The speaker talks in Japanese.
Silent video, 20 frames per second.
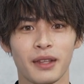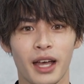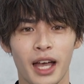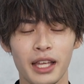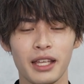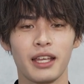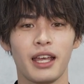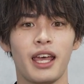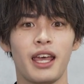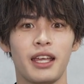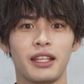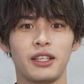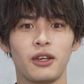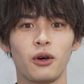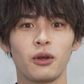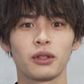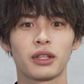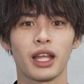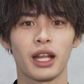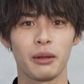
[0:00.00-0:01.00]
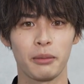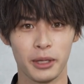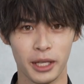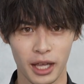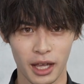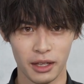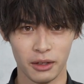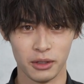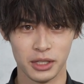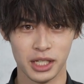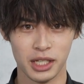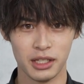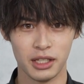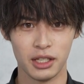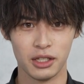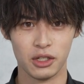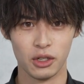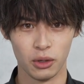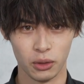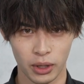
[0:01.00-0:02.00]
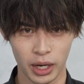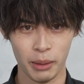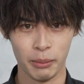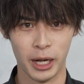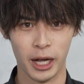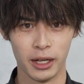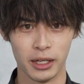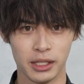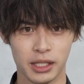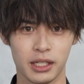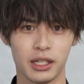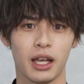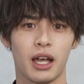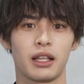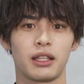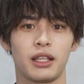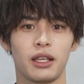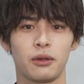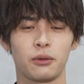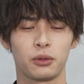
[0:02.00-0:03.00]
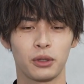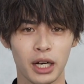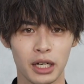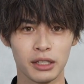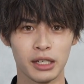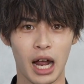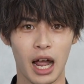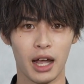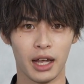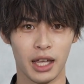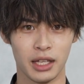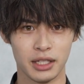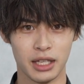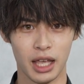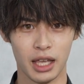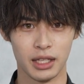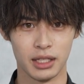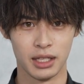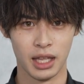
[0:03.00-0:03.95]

はい、えー、日本テレビ系の新日曜ドラマ「真犯人フラグ」が現在